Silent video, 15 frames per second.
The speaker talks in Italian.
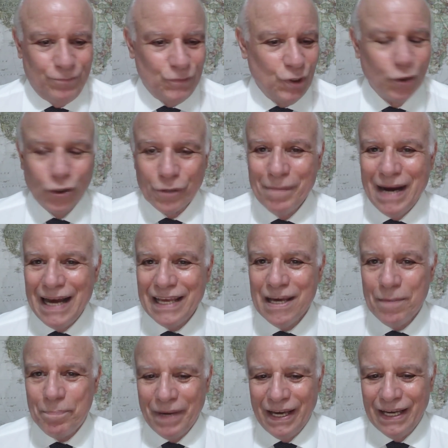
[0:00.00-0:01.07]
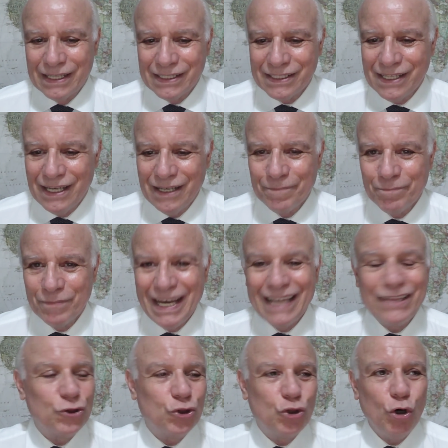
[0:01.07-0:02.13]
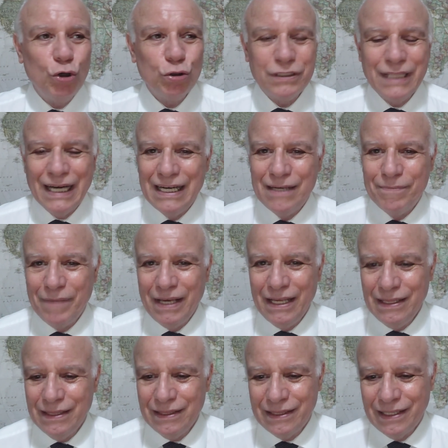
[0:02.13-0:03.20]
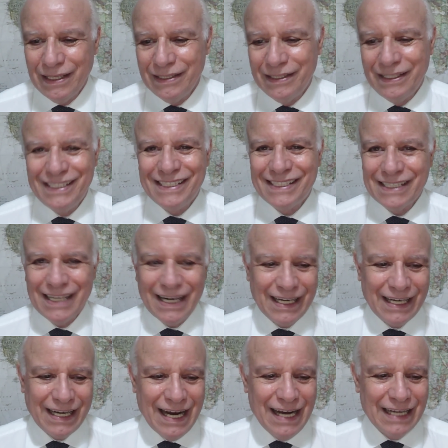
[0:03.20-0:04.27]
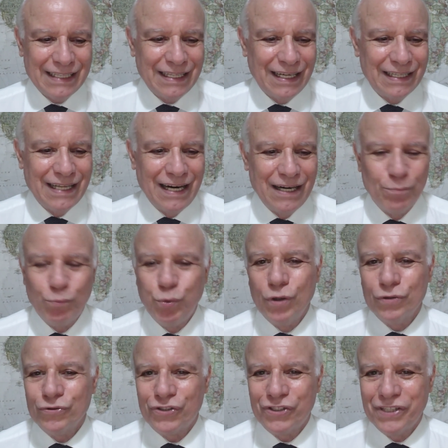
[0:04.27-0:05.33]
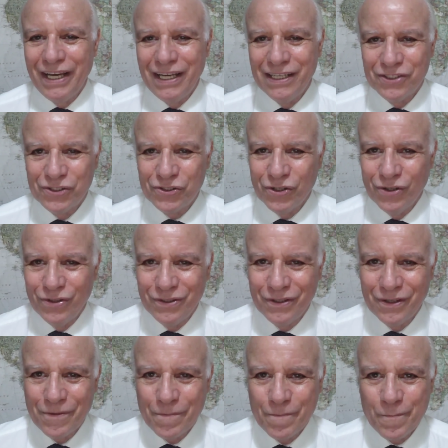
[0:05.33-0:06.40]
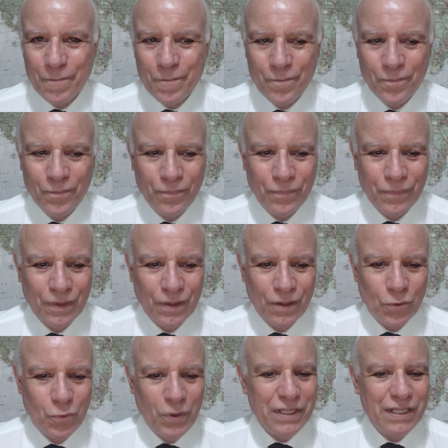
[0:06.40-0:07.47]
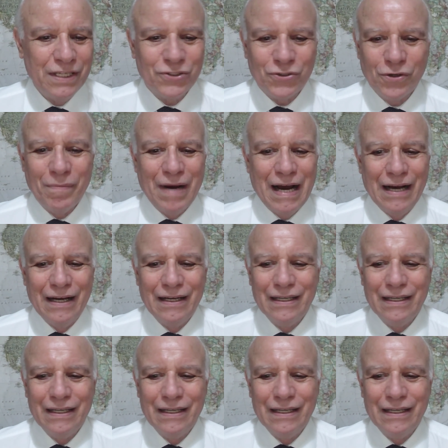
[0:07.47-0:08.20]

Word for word: ormai è persa, è totalmente distaccata dal buon senso. Quindi, insomma,